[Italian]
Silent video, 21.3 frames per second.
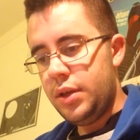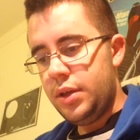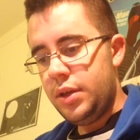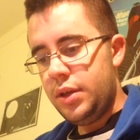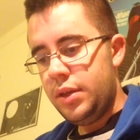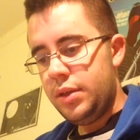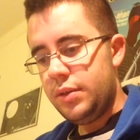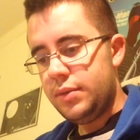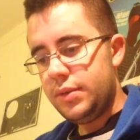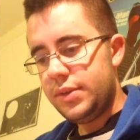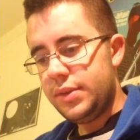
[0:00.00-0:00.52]

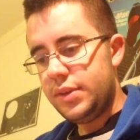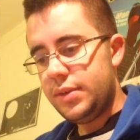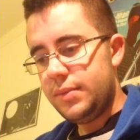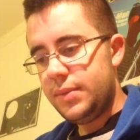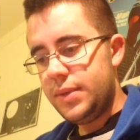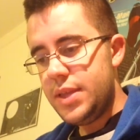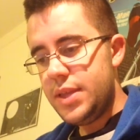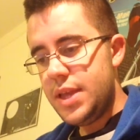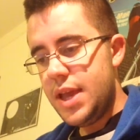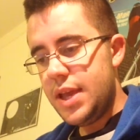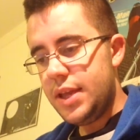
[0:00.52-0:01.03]
in questa
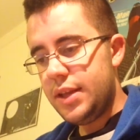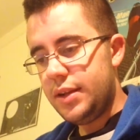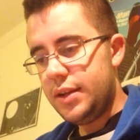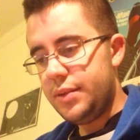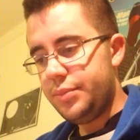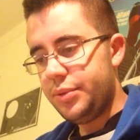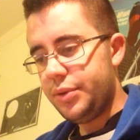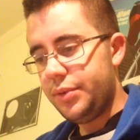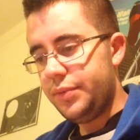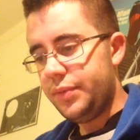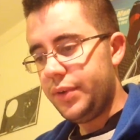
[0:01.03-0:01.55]
maniera
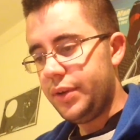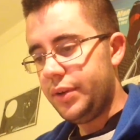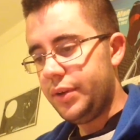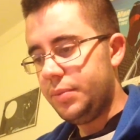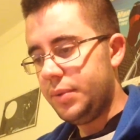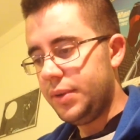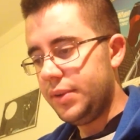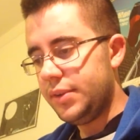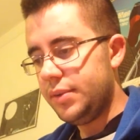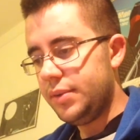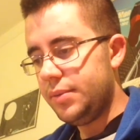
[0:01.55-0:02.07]
puoi fare
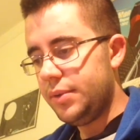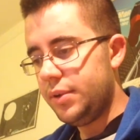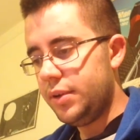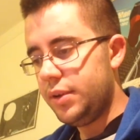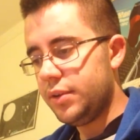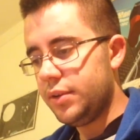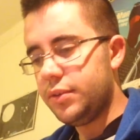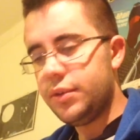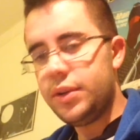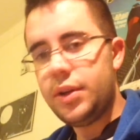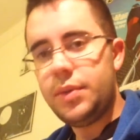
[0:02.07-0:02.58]
passaparola
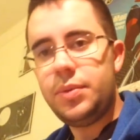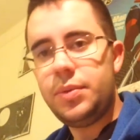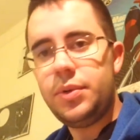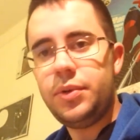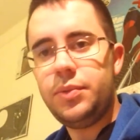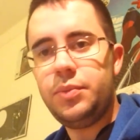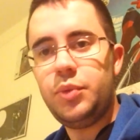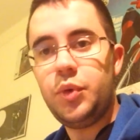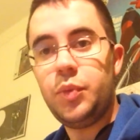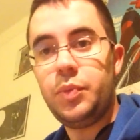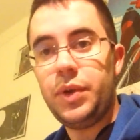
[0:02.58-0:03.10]
ancora più
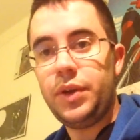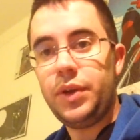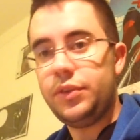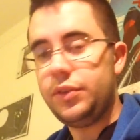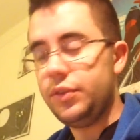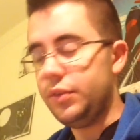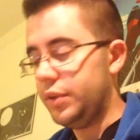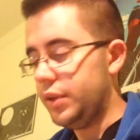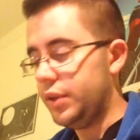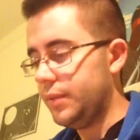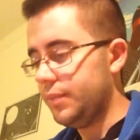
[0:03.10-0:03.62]
con più
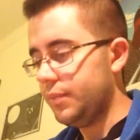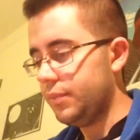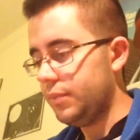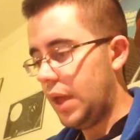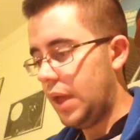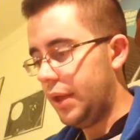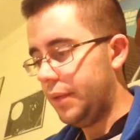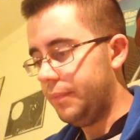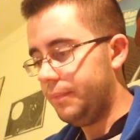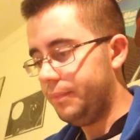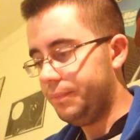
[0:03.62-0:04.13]
persone
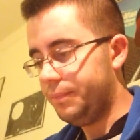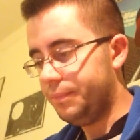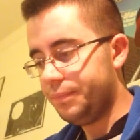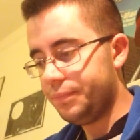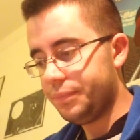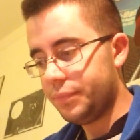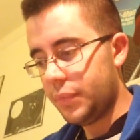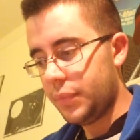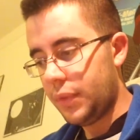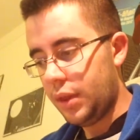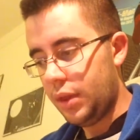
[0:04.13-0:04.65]
Bene.
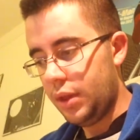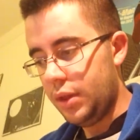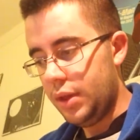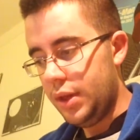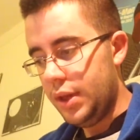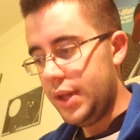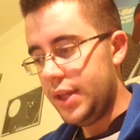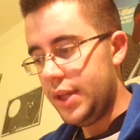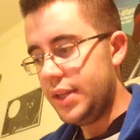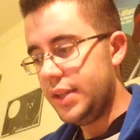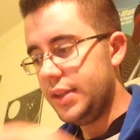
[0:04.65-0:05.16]

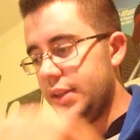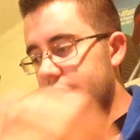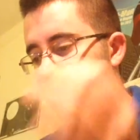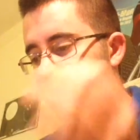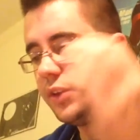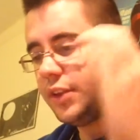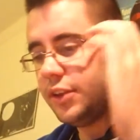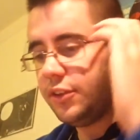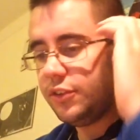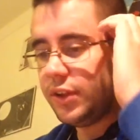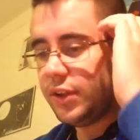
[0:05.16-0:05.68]
e rendere
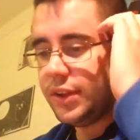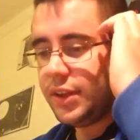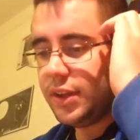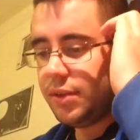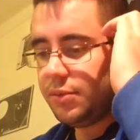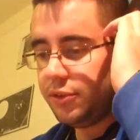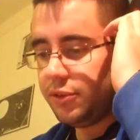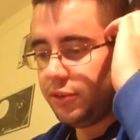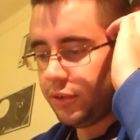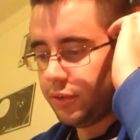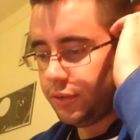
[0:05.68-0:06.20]
felici altri
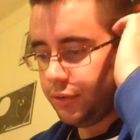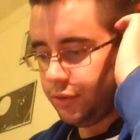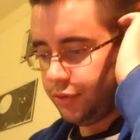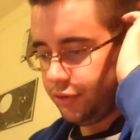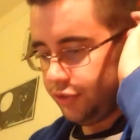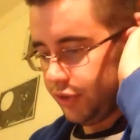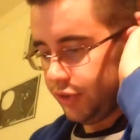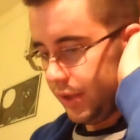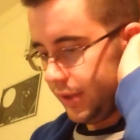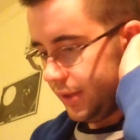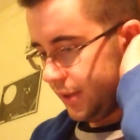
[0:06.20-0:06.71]
amici e
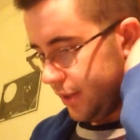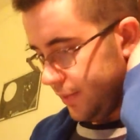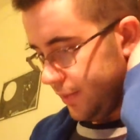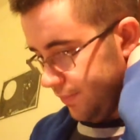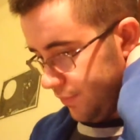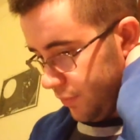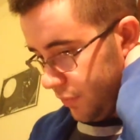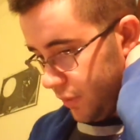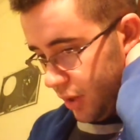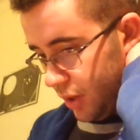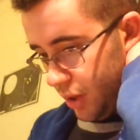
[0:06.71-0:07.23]
conoscenti
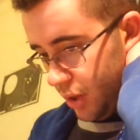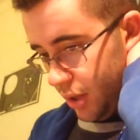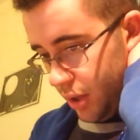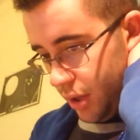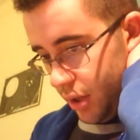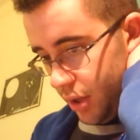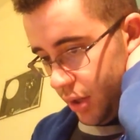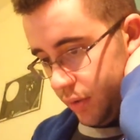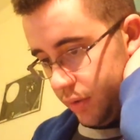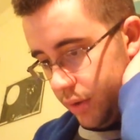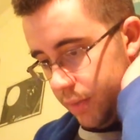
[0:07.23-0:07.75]

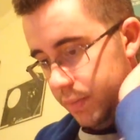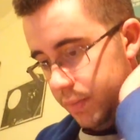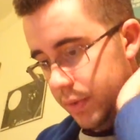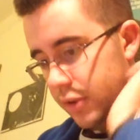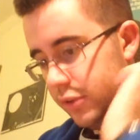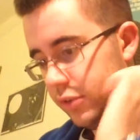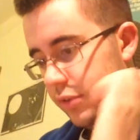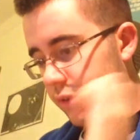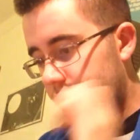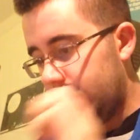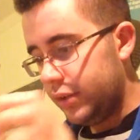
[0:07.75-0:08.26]
appena
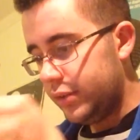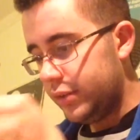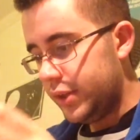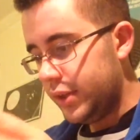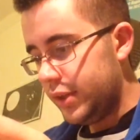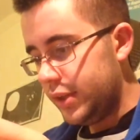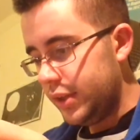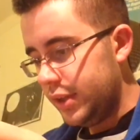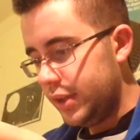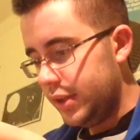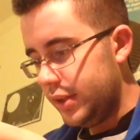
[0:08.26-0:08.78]
riceverai lo
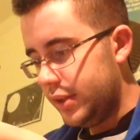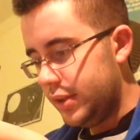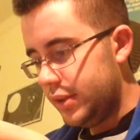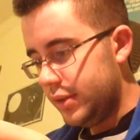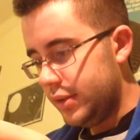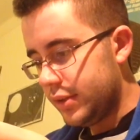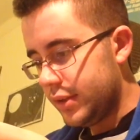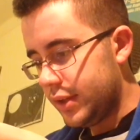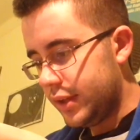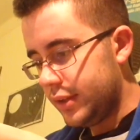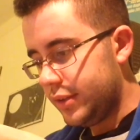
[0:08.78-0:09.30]
starter kit
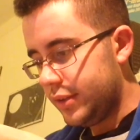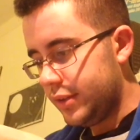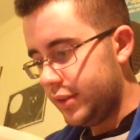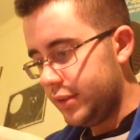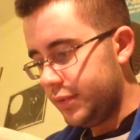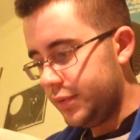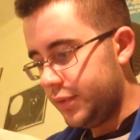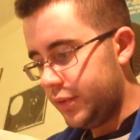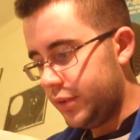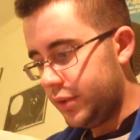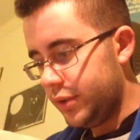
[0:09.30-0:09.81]
scatta una
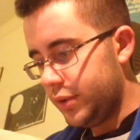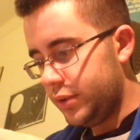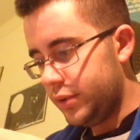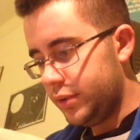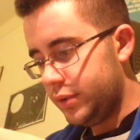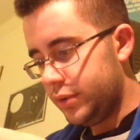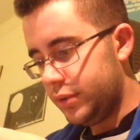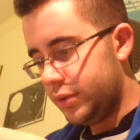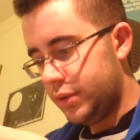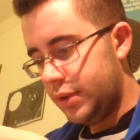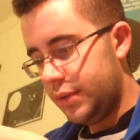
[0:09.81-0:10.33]

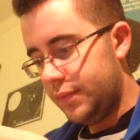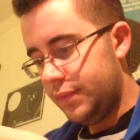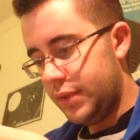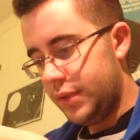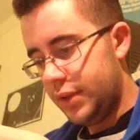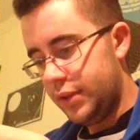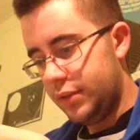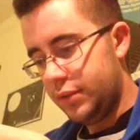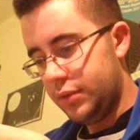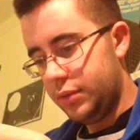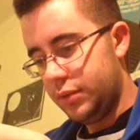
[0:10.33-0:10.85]
foto e invia il
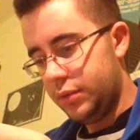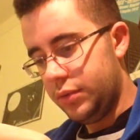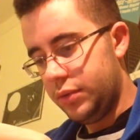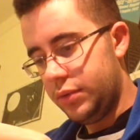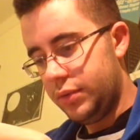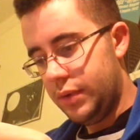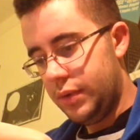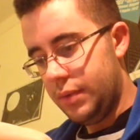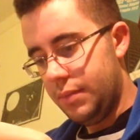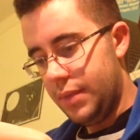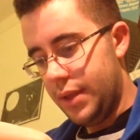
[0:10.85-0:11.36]
resoconto
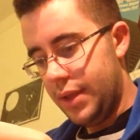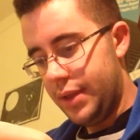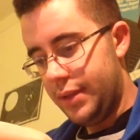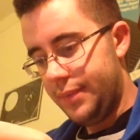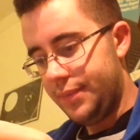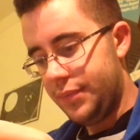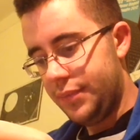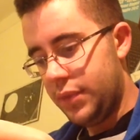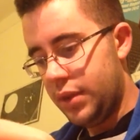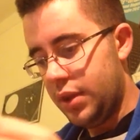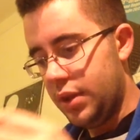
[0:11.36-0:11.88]
va
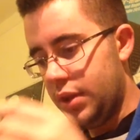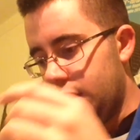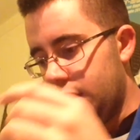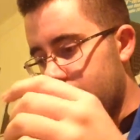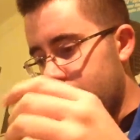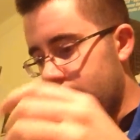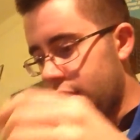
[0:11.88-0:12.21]
bene